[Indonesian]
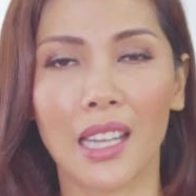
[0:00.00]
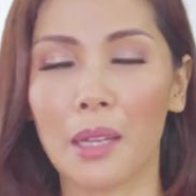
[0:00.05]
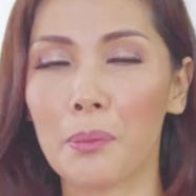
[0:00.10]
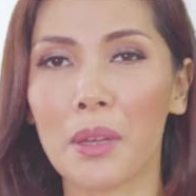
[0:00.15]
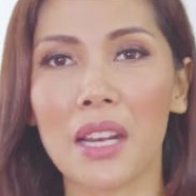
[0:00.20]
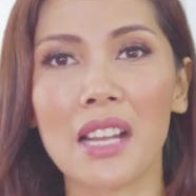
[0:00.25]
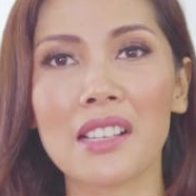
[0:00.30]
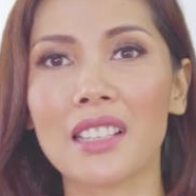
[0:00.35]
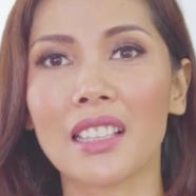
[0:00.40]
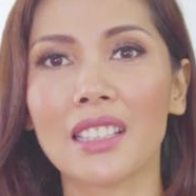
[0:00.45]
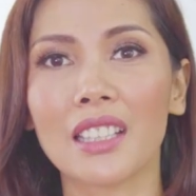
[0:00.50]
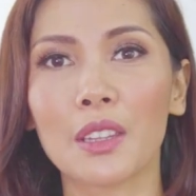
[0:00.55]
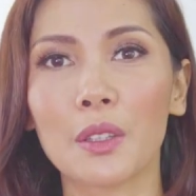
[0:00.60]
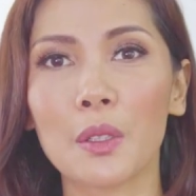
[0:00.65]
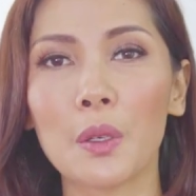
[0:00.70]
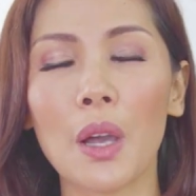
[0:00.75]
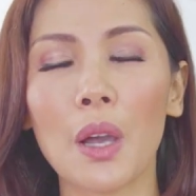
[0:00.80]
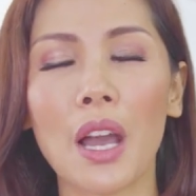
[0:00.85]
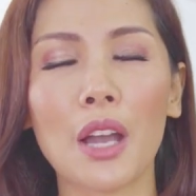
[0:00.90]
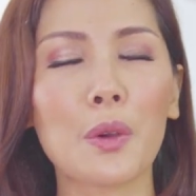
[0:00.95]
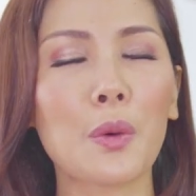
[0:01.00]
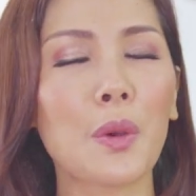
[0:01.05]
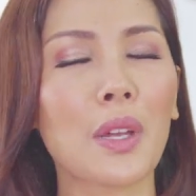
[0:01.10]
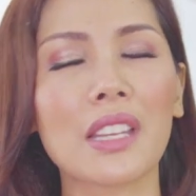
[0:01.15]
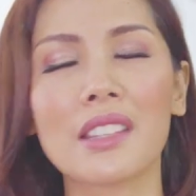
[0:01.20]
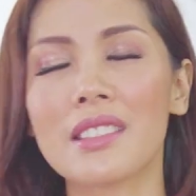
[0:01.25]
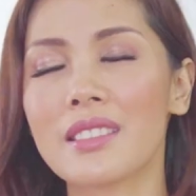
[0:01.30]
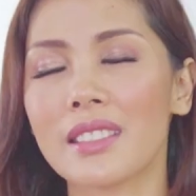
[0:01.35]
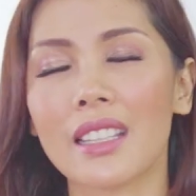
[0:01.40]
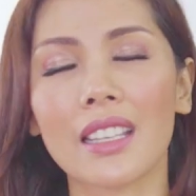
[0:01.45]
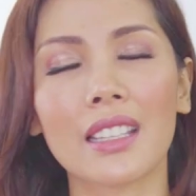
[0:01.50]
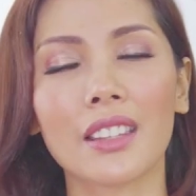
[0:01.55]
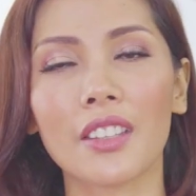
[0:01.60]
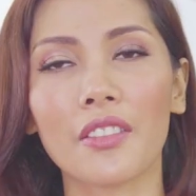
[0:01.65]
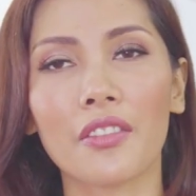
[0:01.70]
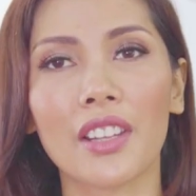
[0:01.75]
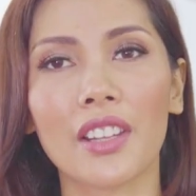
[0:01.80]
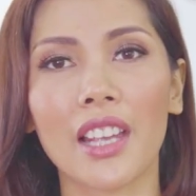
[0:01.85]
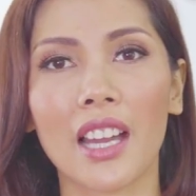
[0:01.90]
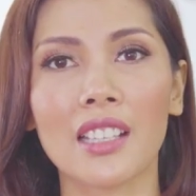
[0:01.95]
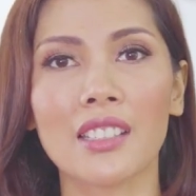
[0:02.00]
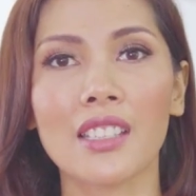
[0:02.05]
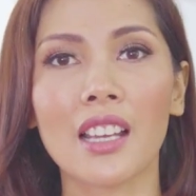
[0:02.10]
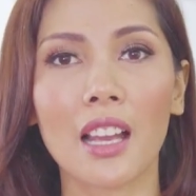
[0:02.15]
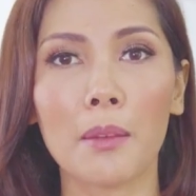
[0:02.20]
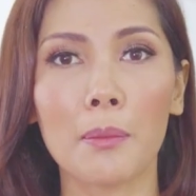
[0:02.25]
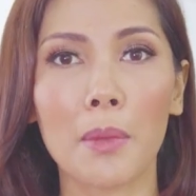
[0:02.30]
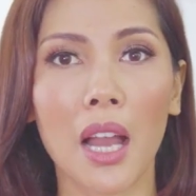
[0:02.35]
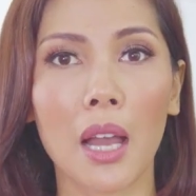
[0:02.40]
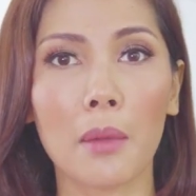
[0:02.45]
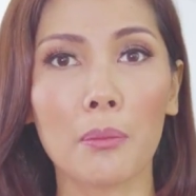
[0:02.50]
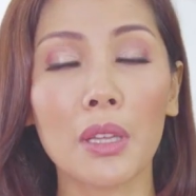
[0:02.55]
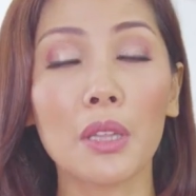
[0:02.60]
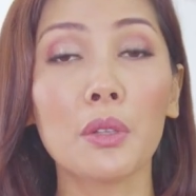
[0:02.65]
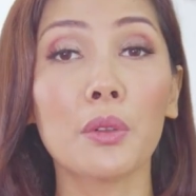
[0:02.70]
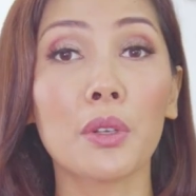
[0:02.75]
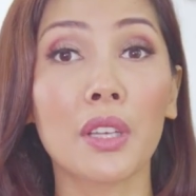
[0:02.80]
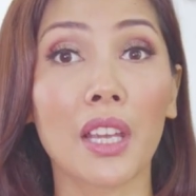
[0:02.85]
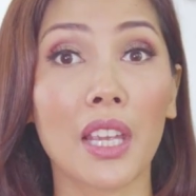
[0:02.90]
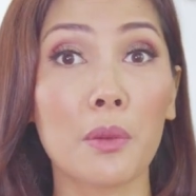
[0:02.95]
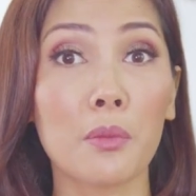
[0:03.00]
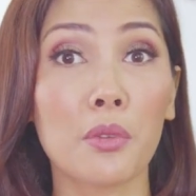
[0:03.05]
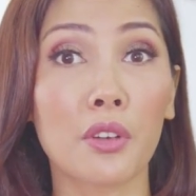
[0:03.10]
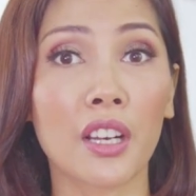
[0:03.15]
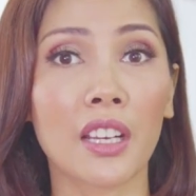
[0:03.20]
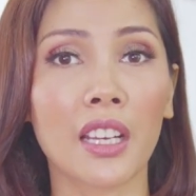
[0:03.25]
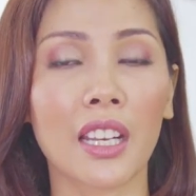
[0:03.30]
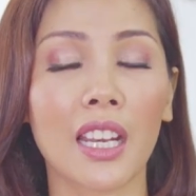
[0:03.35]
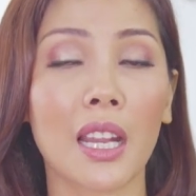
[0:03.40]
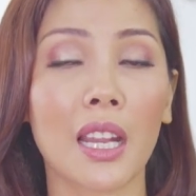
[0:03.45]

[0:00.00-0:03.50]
Dan pada saat itu aku instinctively aja mengambil dunia hiburan